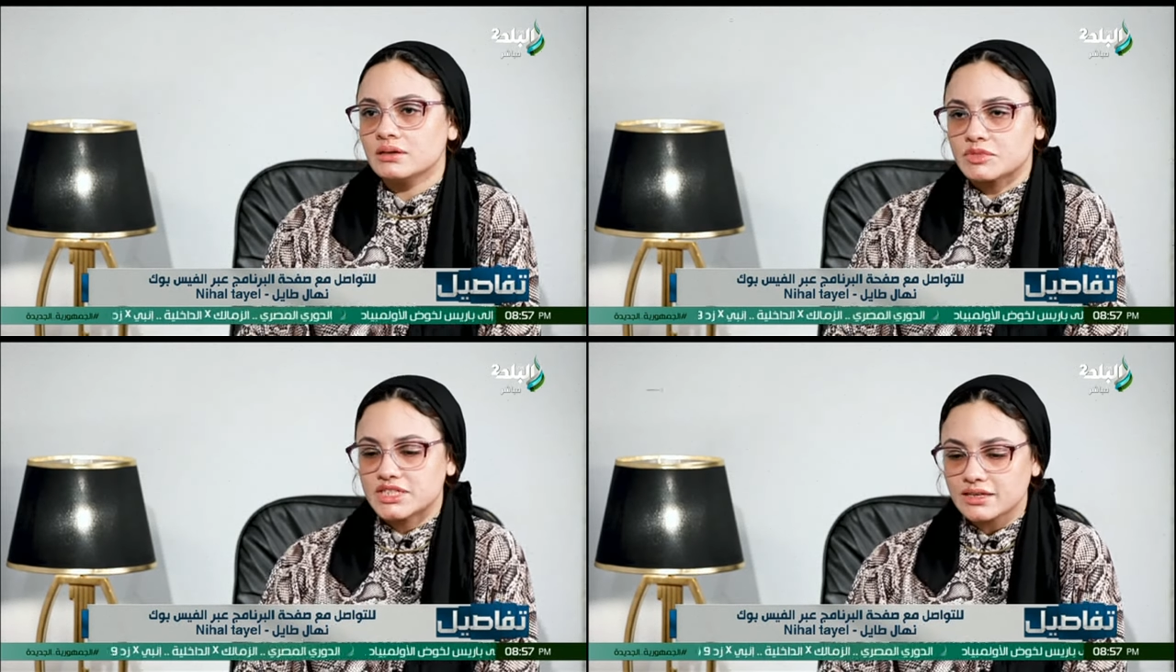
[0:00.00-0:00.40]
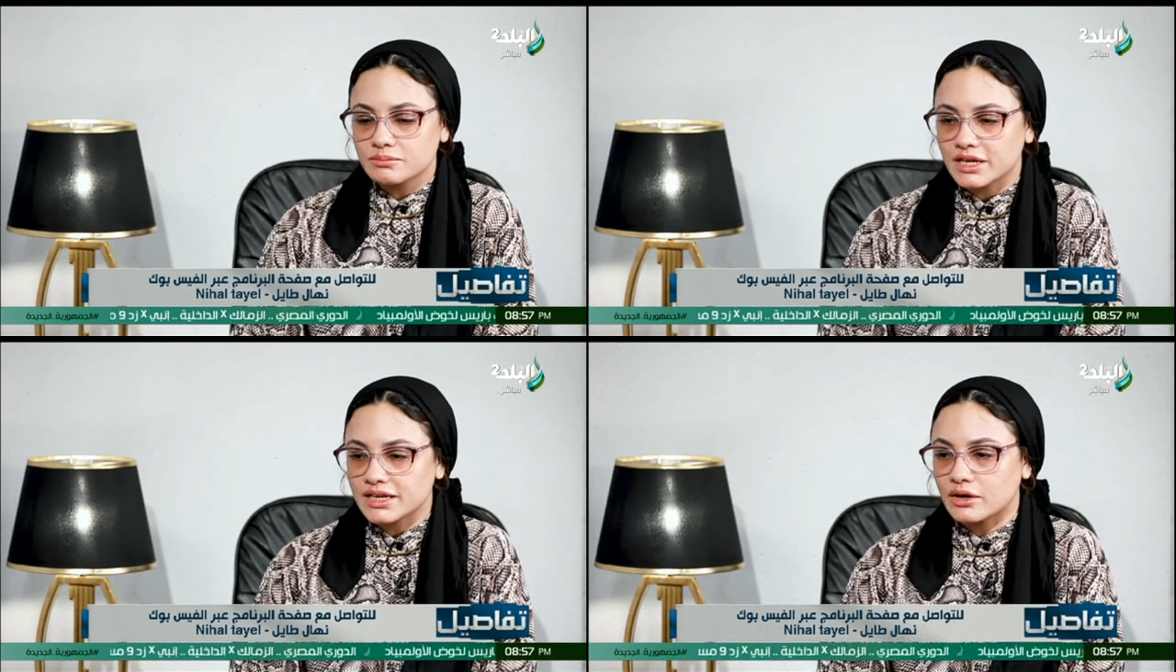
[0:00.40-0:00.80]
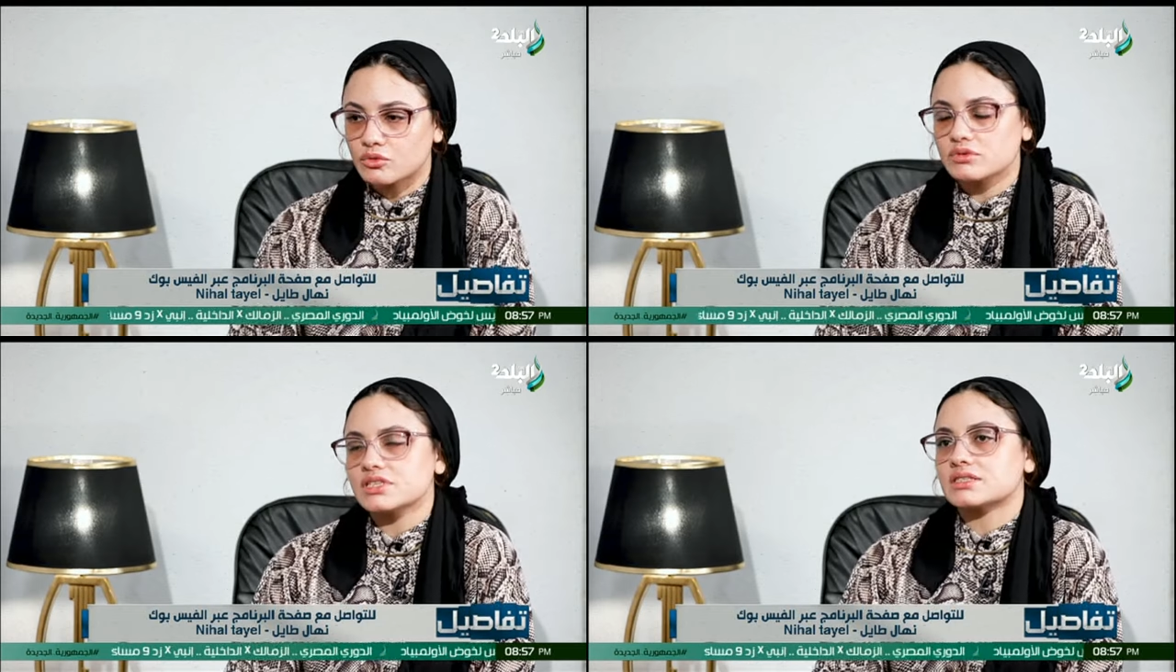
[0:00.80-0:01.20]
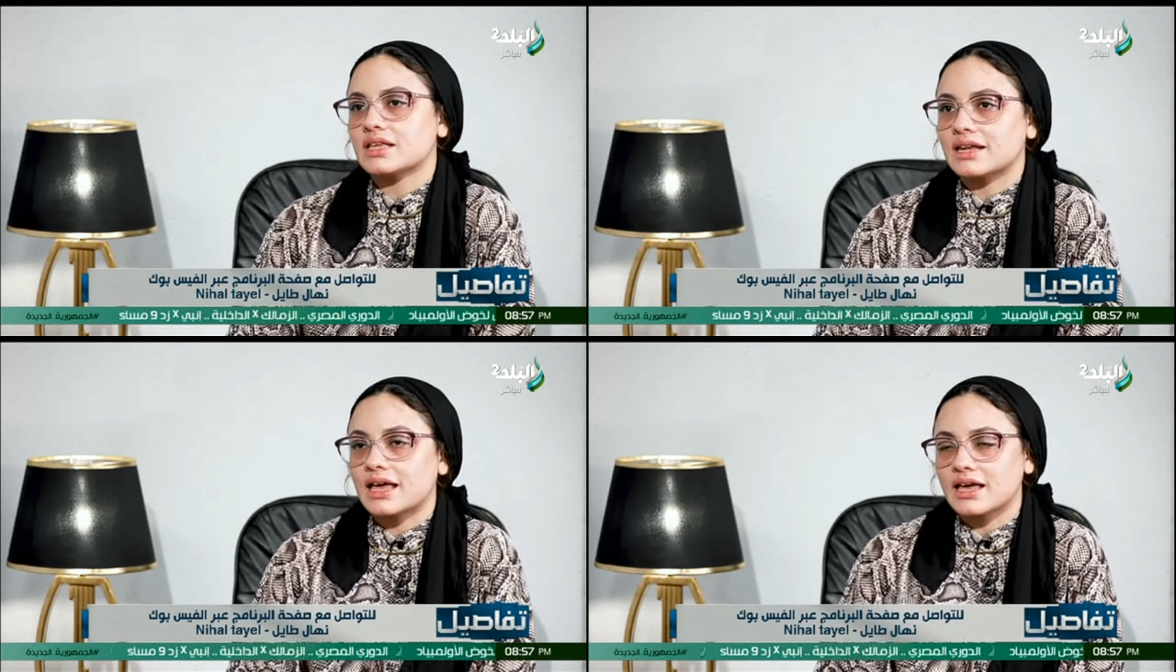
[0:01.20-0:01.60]
من ساعه ما اتجوزت
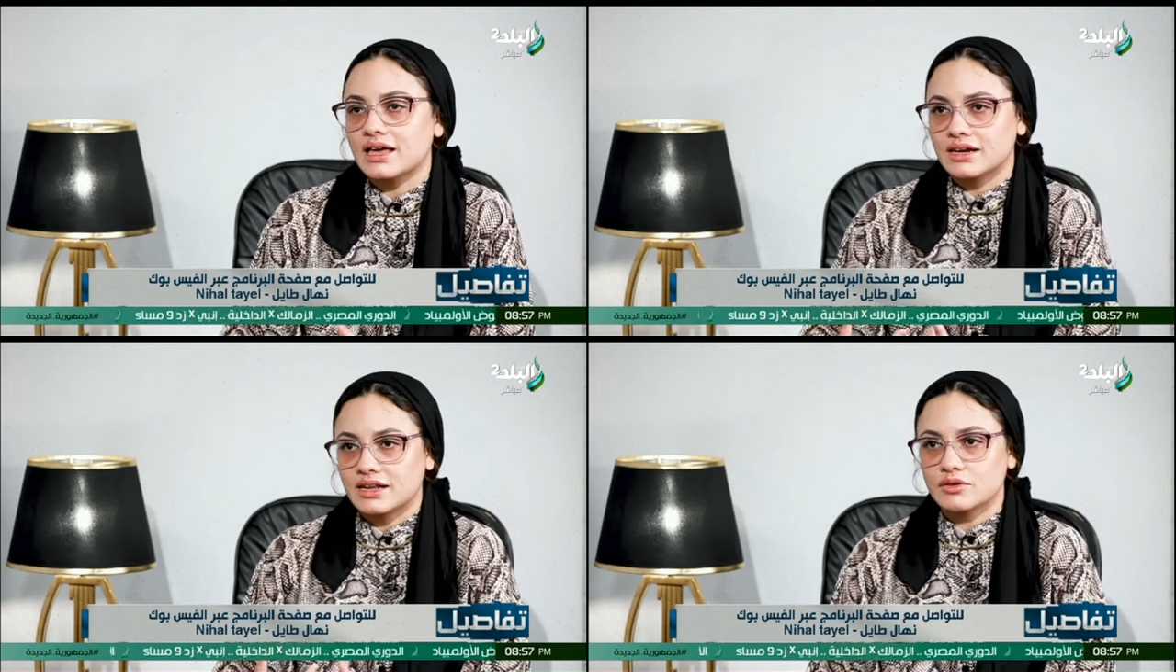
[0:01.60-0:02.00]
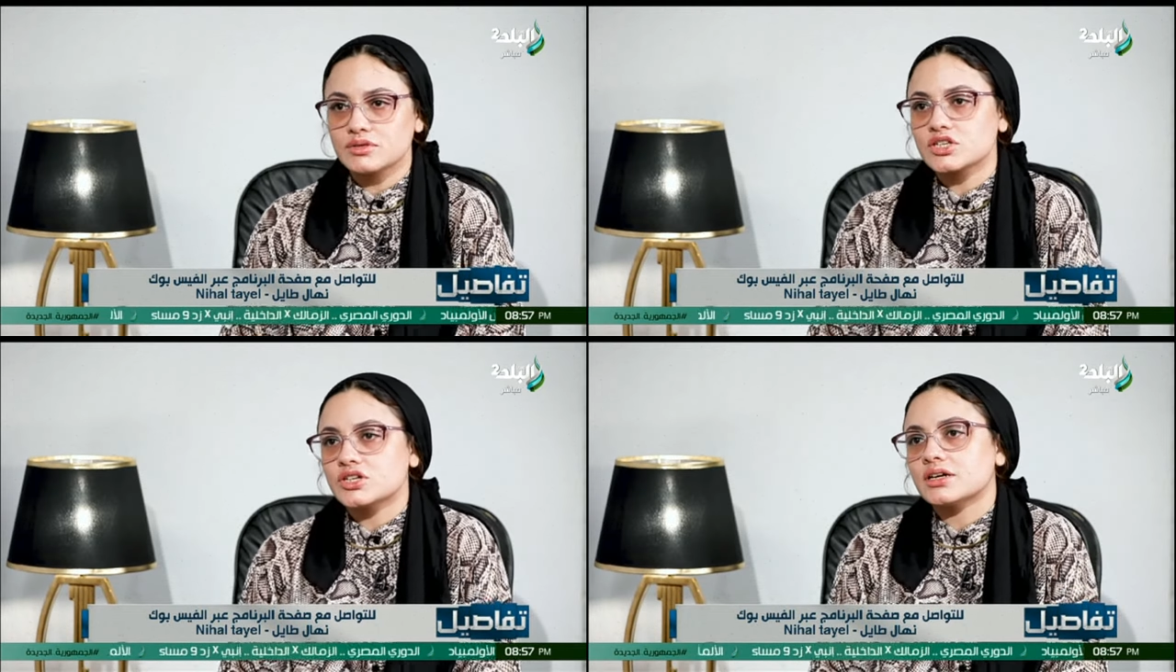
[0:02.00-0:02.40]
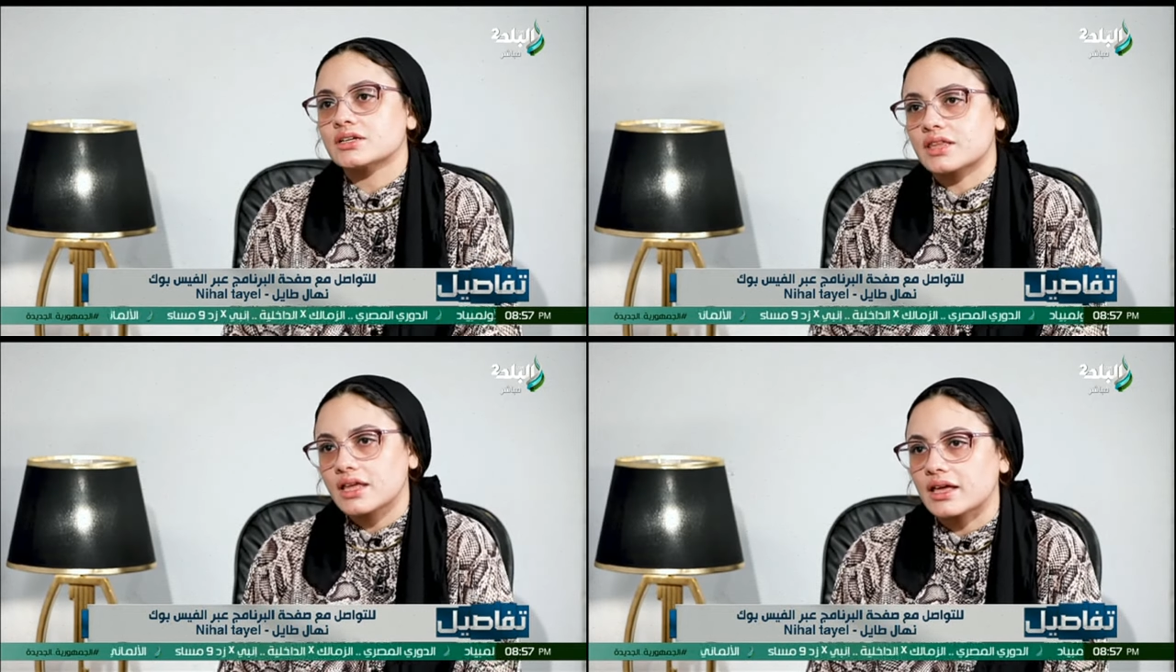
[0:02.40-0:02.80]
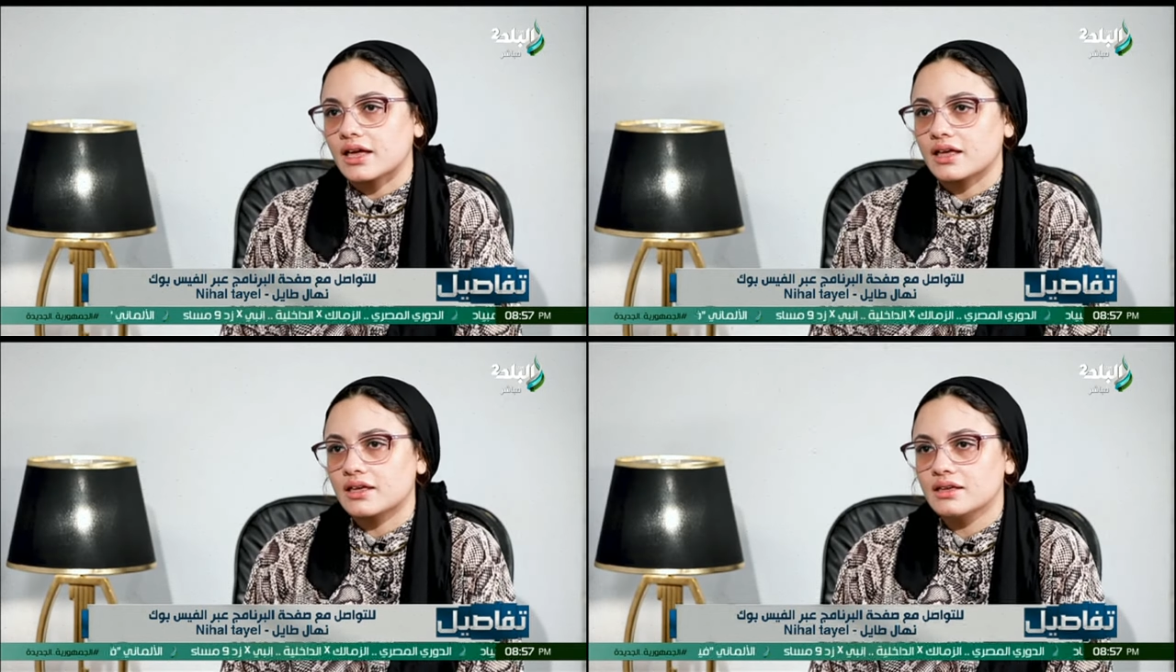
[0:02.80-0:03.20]
انا انا اتجوزت عشان ارتاح